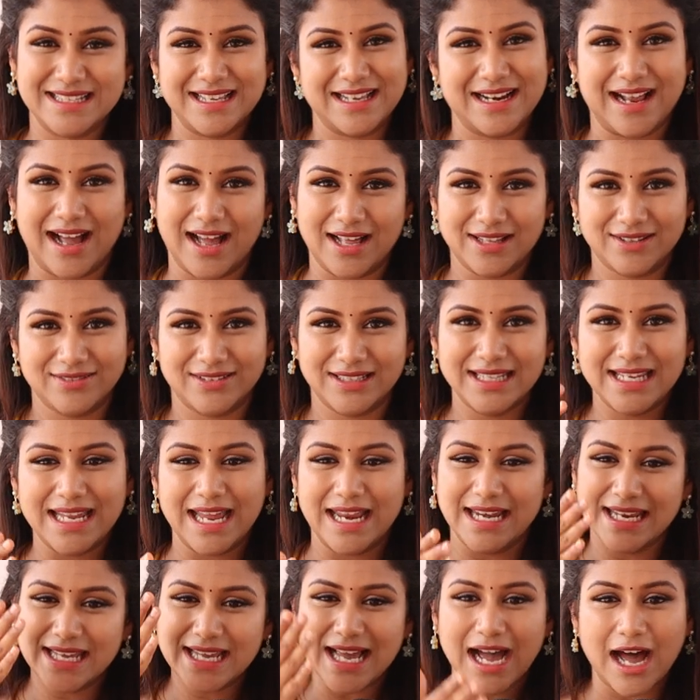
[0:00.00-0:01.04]
சார் அது வந்து
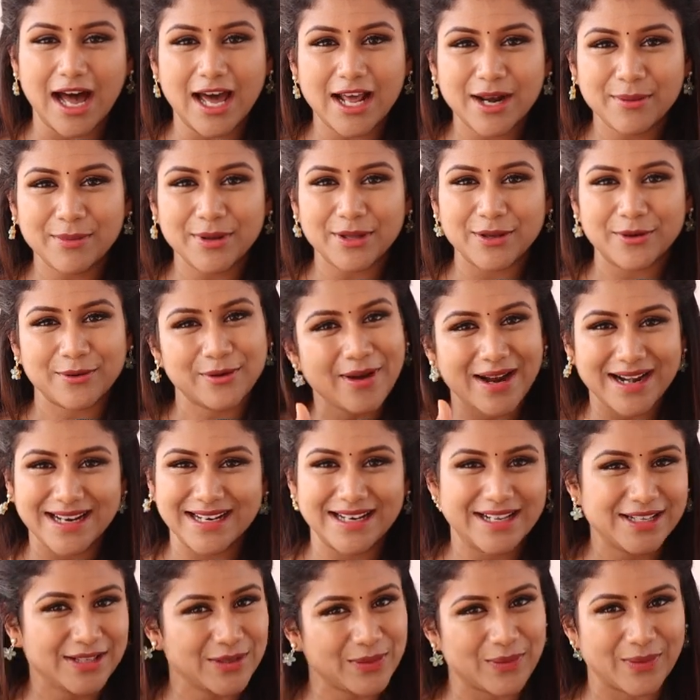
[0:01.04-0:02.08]
என்னைக்கு ஆரம்பிக்கிறோனோ
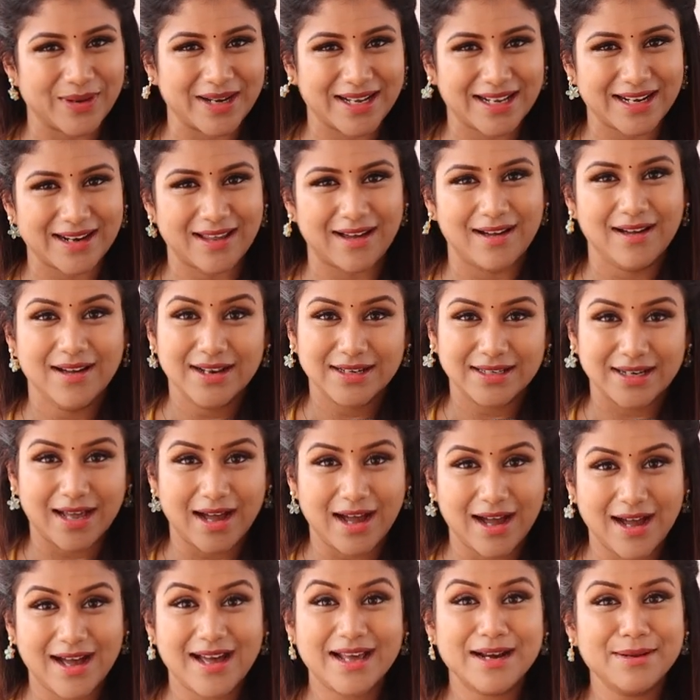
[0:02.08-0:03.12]
அதில் இருந்து குறைக்கலாம்
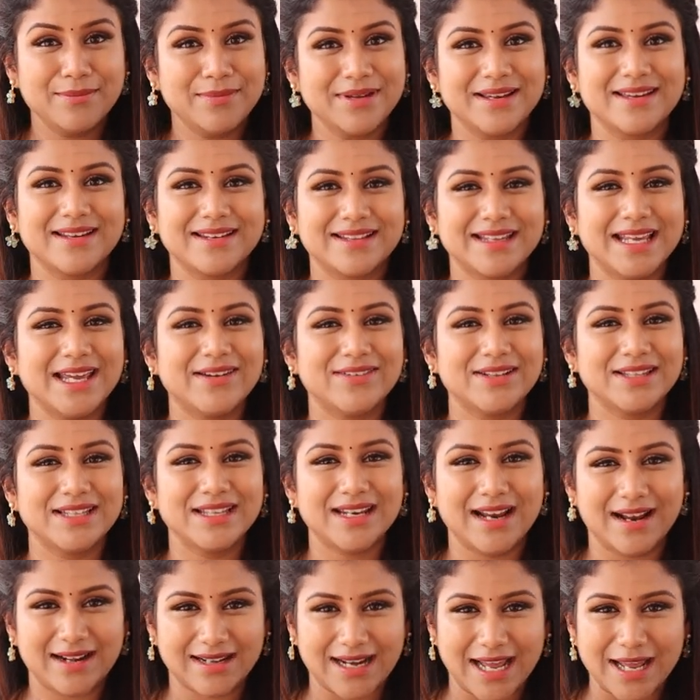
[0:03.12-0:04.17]
நான் ஆரம்பிக்கிறதுக்கே வந்து
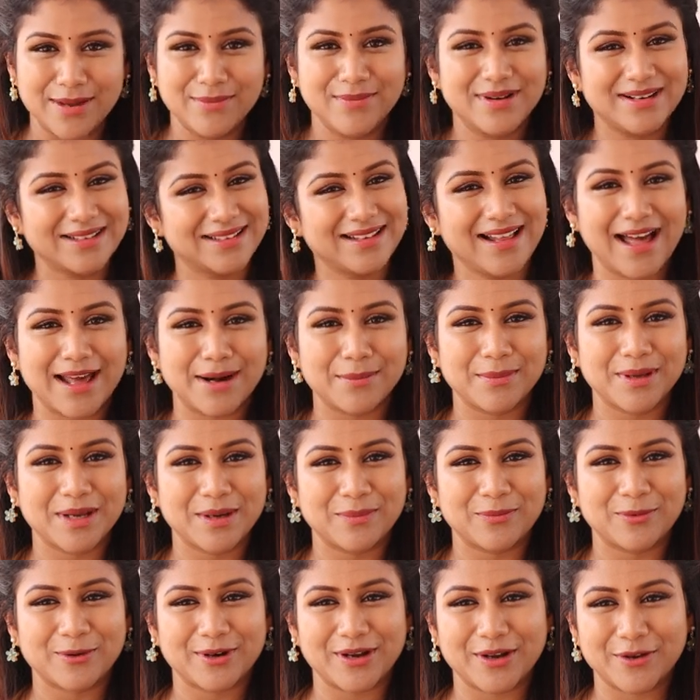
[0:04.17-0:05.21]
நான் டைம் எடுத்து தான் ஆரம்பிக்க
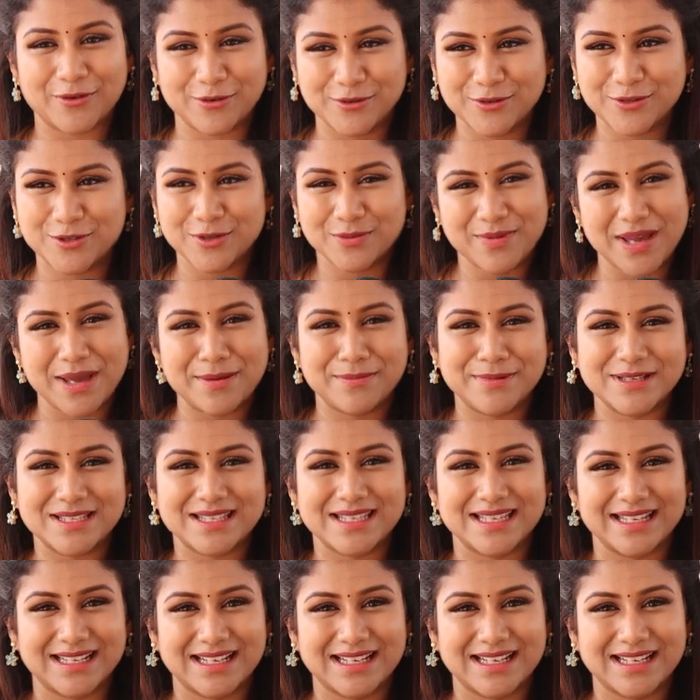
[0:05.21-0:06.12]
போகிறேன் கொஞ்சம் பேபிஸ்